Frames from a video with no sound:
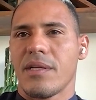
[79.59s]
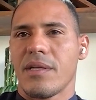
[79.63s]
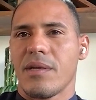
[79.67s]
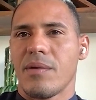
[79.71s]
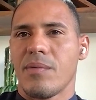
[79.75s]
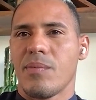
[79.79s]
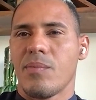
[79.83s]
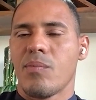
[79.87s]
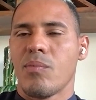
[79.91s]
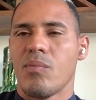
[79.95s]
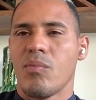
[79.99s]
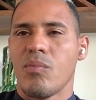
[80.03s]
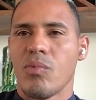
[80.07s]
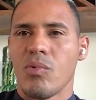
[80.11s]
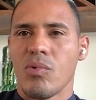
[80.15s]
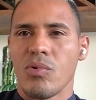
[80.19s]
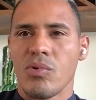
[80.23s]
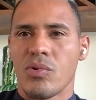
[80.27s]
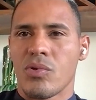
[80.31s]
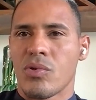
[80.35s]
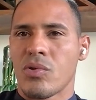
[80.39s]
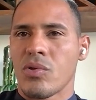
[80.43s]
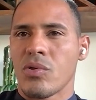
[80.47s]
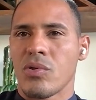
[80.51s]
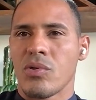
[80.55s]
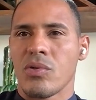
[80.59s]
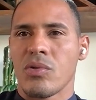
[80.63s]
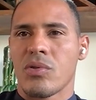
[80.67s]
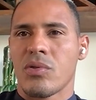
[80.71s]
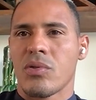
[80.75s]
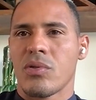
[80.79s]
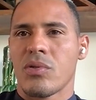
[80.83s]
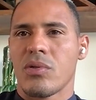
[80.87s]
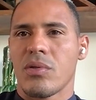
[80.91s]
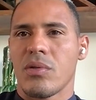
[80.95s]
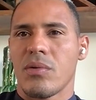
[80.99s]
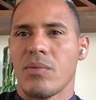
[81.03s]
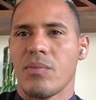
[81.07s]
muchos,
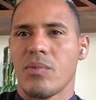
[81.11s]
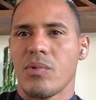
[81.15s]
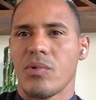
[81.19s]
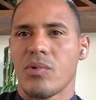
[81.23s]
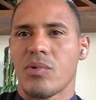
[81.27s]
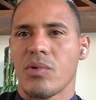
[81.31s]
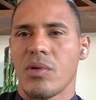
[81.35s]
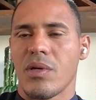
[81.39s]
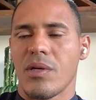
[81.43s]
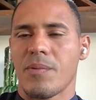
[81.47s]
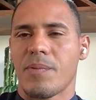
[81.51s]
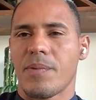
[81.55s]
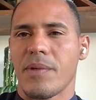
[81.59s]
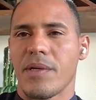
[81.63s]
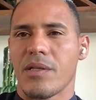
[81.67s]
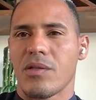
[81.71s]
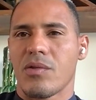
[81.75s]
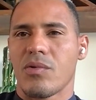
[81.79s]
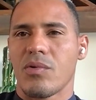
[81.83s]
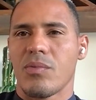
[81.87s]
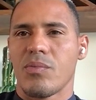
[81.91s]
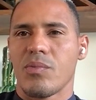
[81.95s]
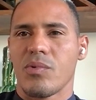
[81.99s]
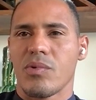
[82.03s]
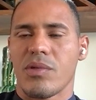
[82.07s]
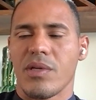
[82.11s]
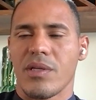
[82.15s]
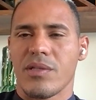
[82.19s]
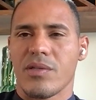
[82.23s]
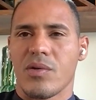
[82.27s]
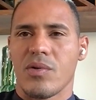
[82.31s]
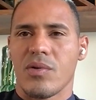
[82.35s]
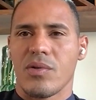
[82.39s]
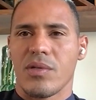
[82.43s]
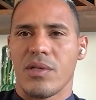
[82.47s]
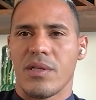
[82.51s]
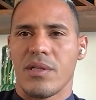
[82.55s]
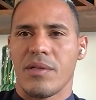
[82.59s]
muchos aspectos, en muchas
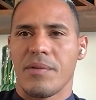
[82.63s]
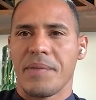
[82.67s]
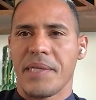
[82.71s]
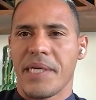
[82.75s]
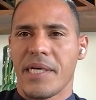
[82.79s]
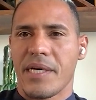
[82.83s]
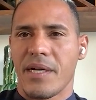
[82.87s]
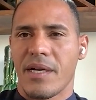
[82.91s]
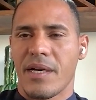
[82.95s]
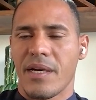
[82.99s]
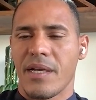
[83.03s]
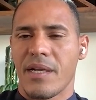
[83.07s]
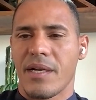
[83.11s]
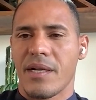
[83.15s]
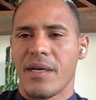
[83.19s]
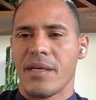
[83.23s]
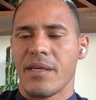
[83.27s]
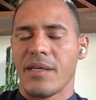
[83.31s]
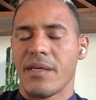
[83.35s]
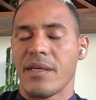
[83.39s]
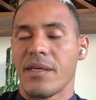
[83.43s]
cosas de mi carrera